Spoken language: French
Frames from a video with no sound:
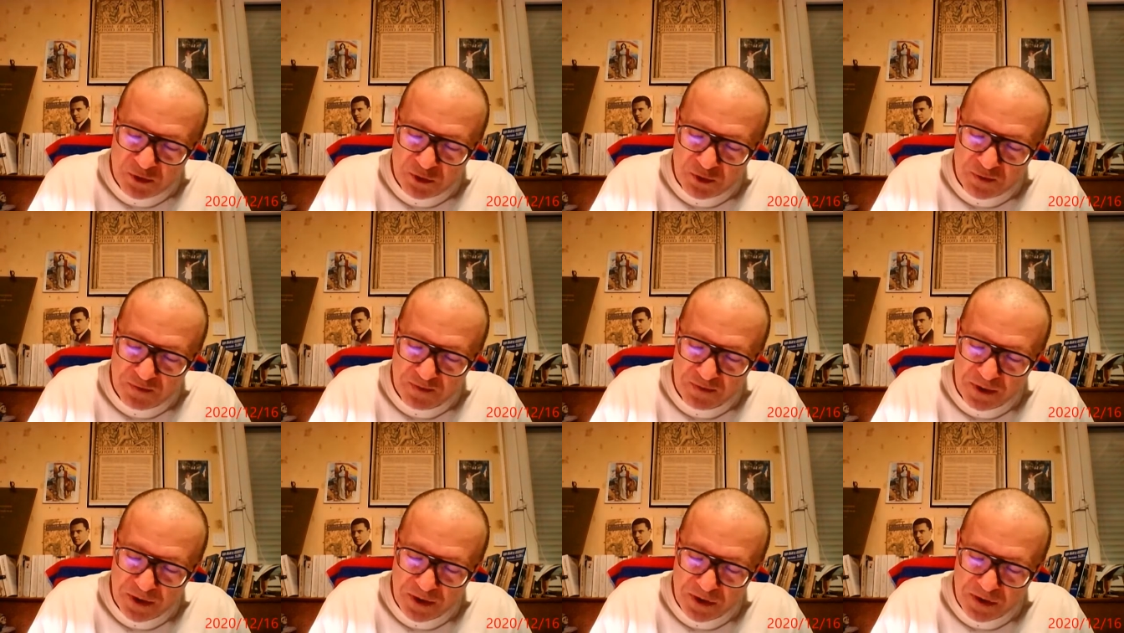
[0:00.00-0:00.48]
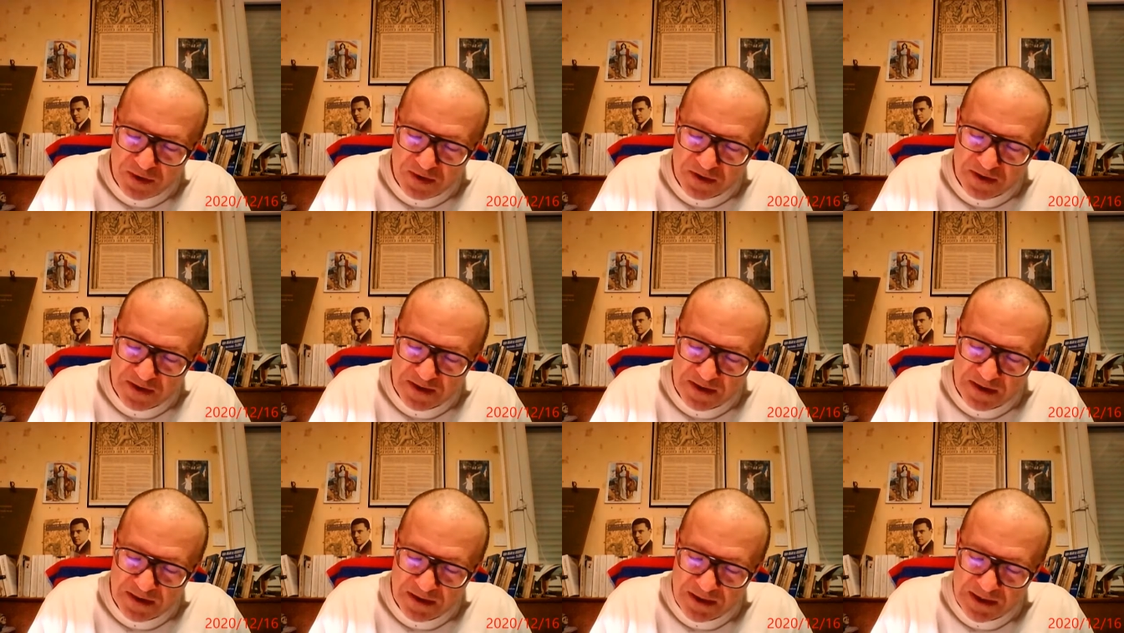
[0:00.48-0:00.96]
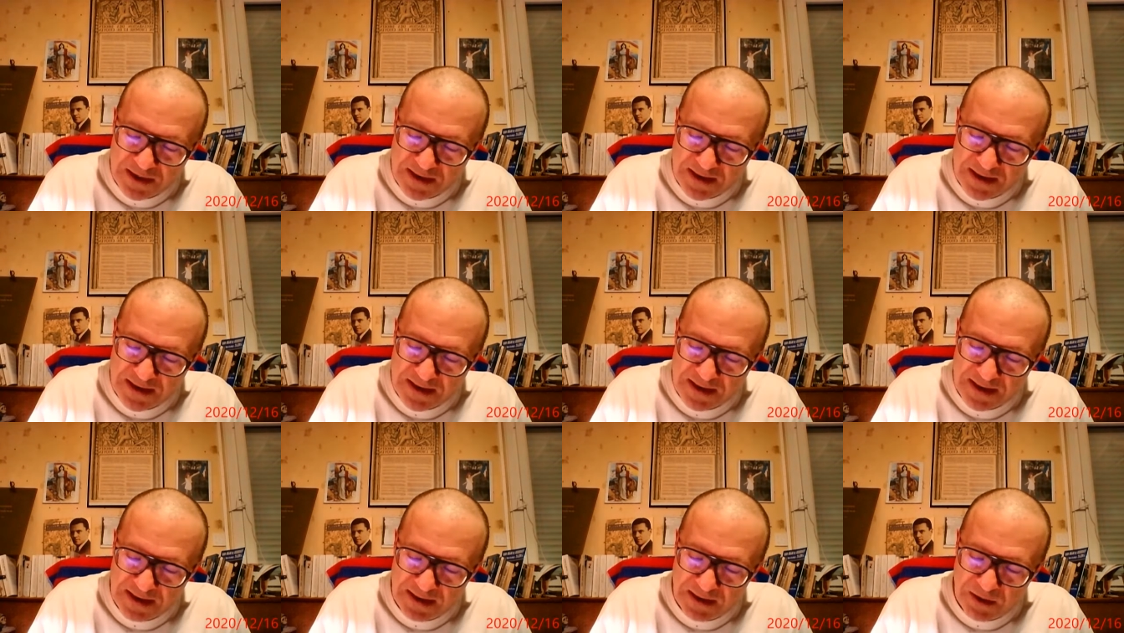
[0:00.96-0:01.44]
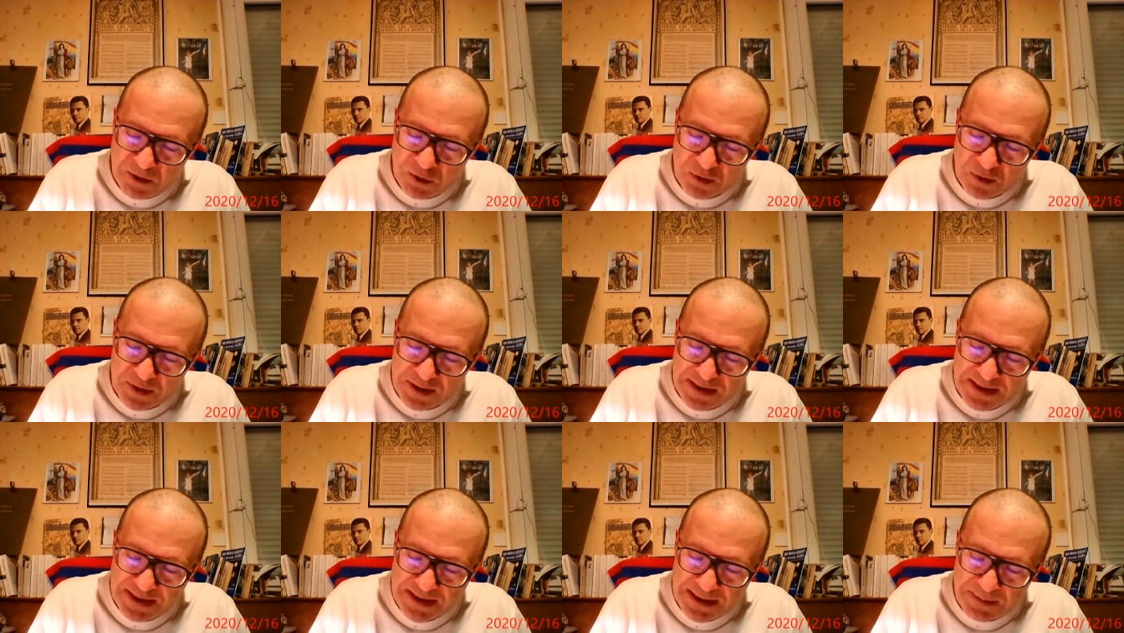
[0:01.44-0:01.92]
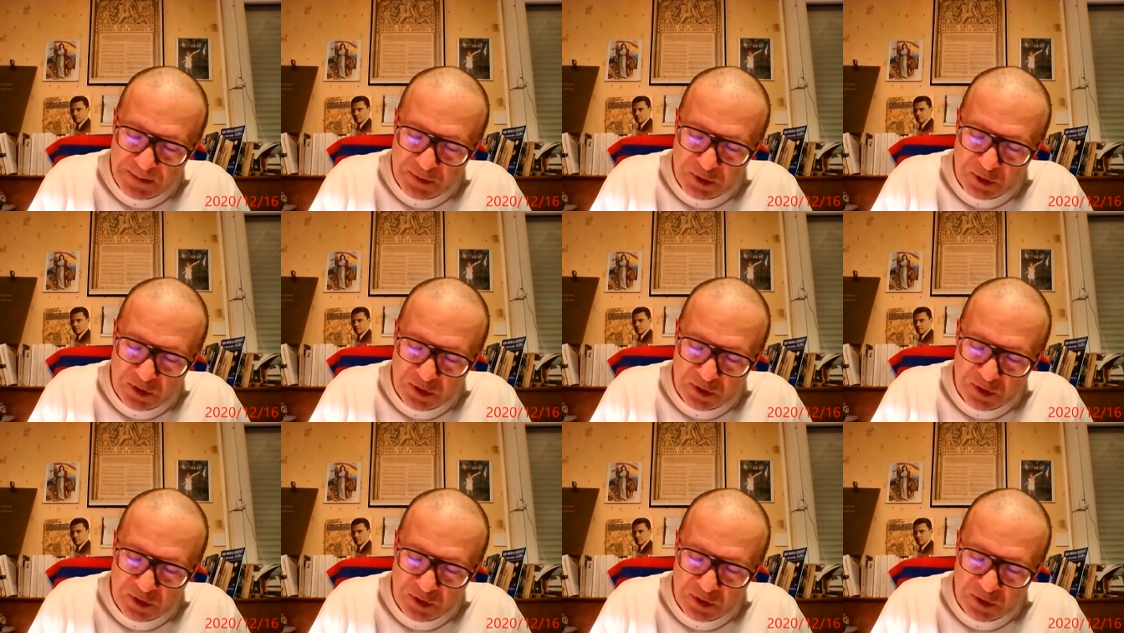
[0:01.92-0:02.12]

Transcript: de France, et si l'on accepte